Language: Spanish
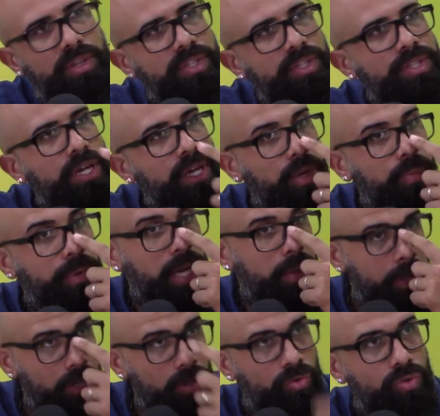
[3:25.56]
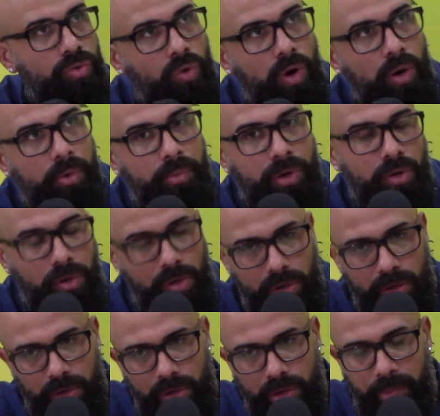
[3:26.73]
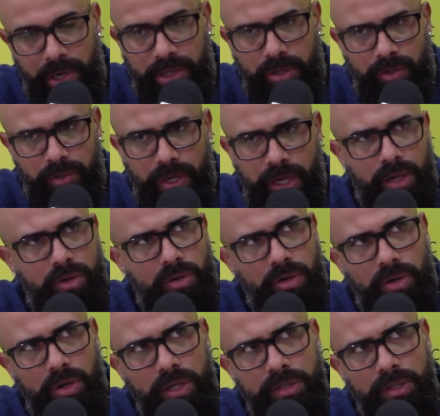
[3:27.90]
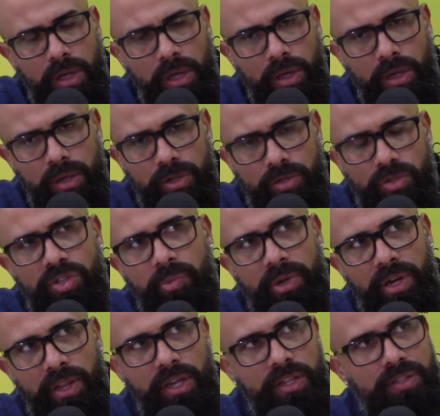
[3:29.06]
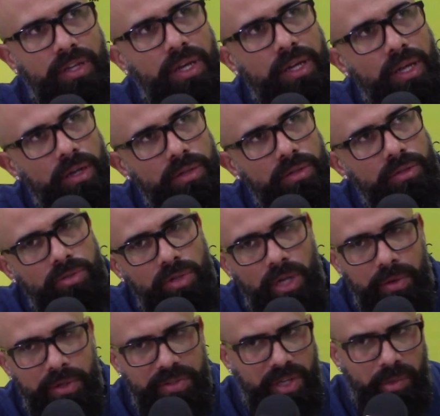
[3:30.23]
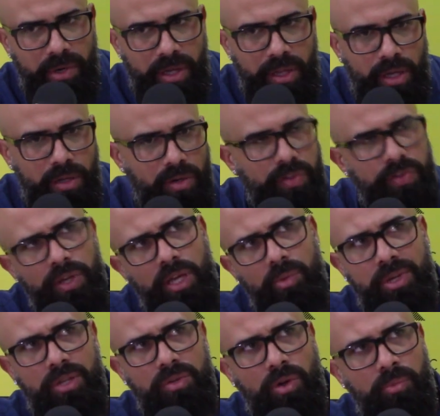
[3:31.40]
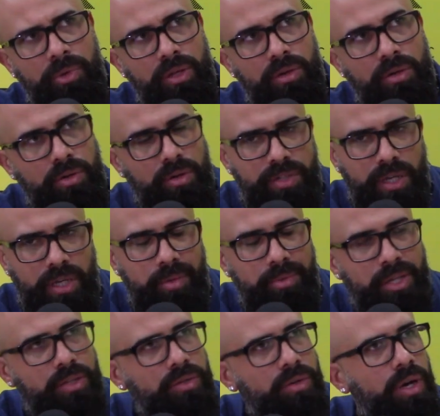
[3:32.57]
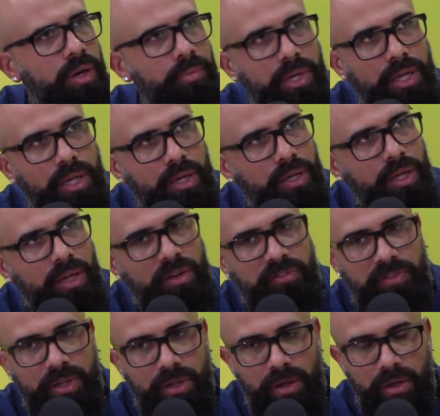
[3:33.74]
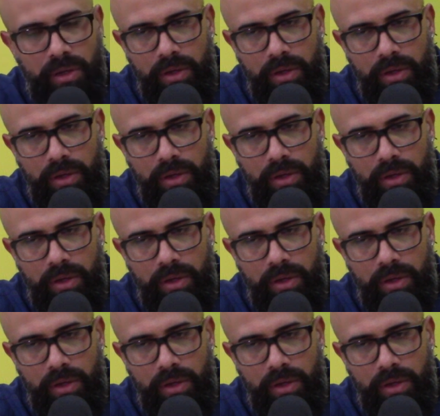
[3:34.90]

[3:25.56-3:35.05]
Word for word: Más allá de que para mí nosotros jugamos mejor, los partidos se ganan con goles. Yo sé perder y sé ganar. Yo las veces que perdí no le saqué mérito a Olmedo, no le saqué mérito a Melén ni a Delfín